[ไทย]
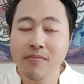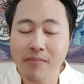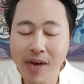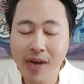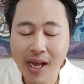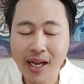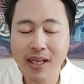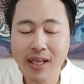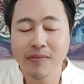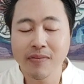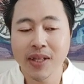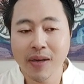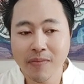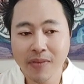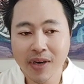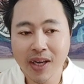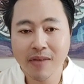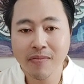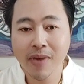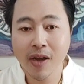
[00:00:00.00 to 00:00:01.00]
ใหม่หรือไปทำอะ
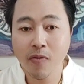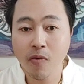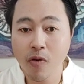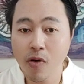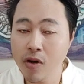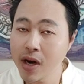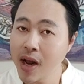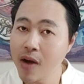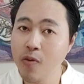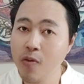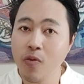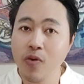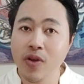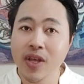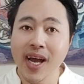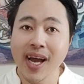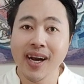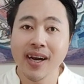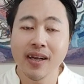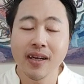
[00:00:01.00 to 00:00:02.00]
ไรใหม่ เพราะราหูย้า
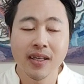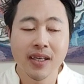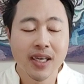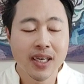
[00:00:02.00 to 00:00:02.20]
ยแล้ว